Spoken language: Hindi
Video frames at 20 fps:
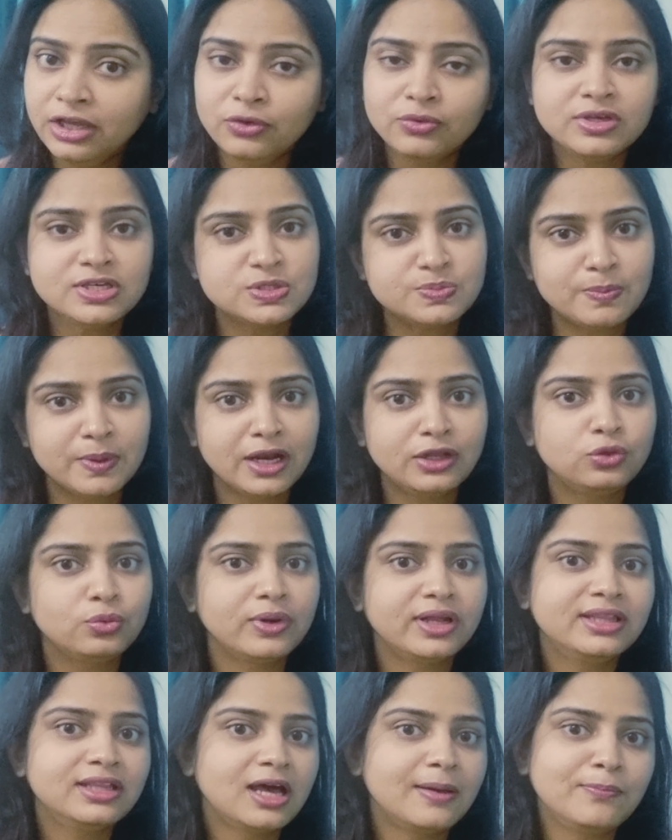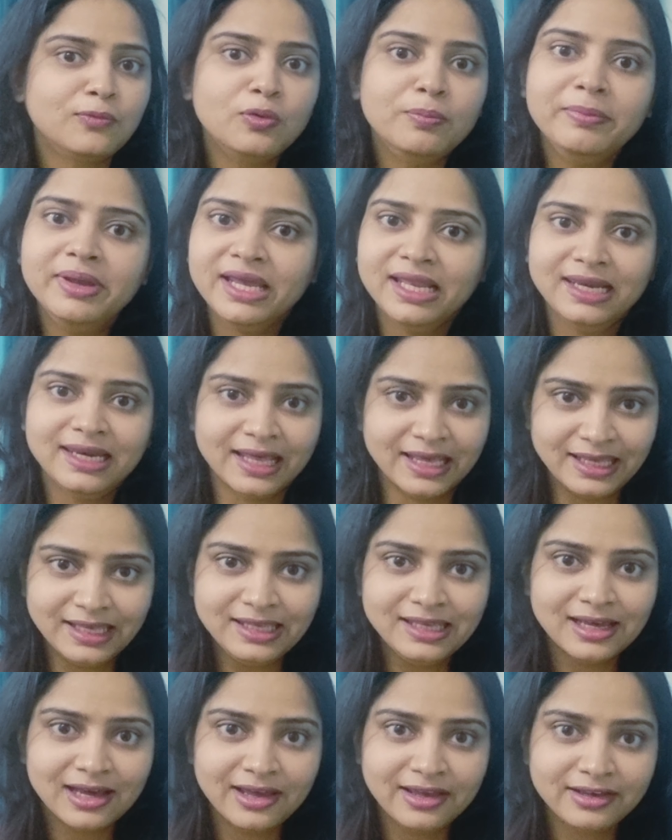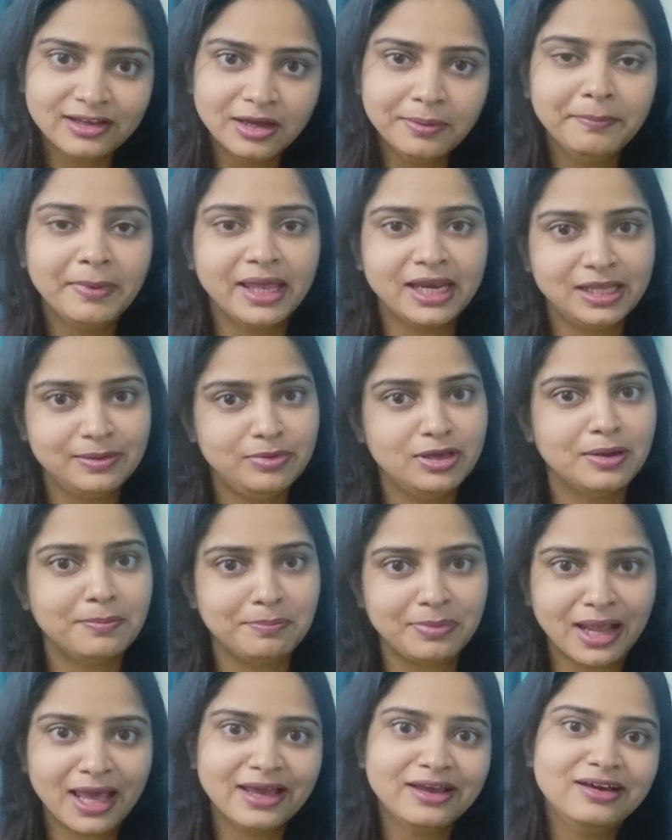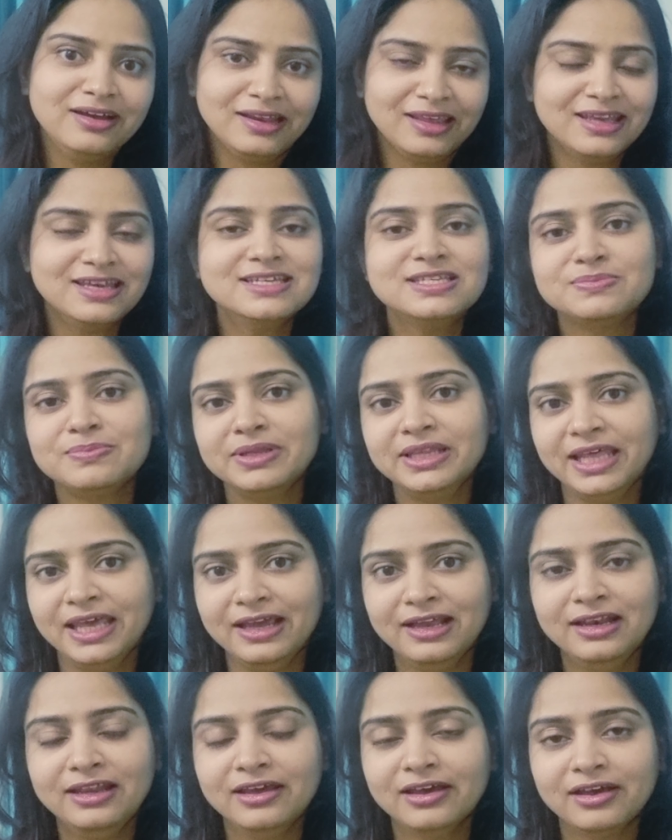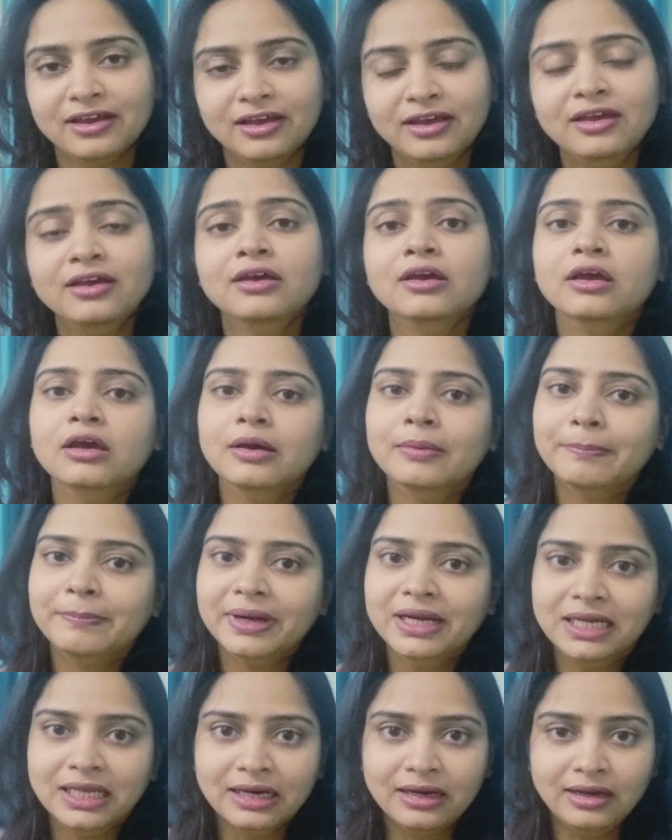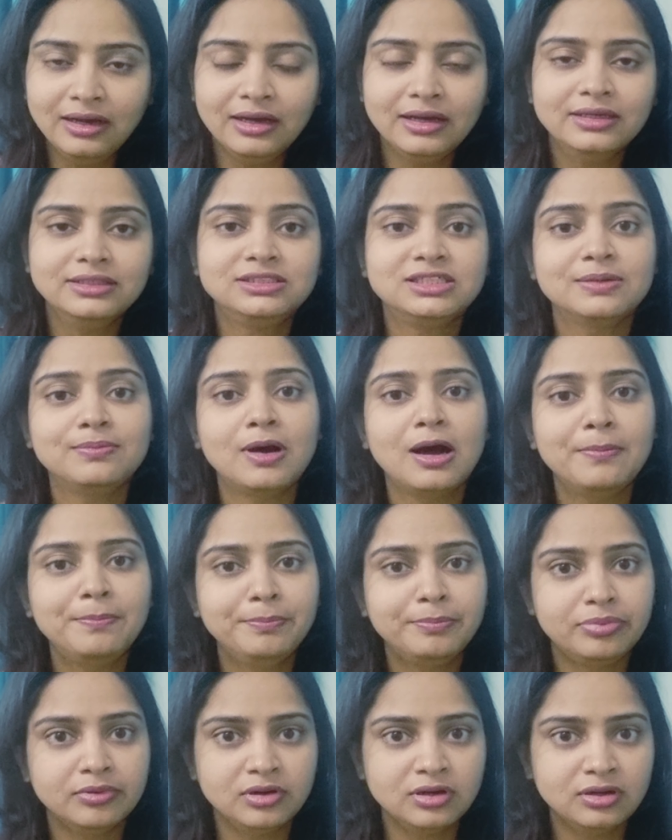क्योंकि इसमें ना तुरंत आपको मेल नहीं आएगा मैंने भी अप्लाई करके इसमें देख लिया है बट हाँ जब आप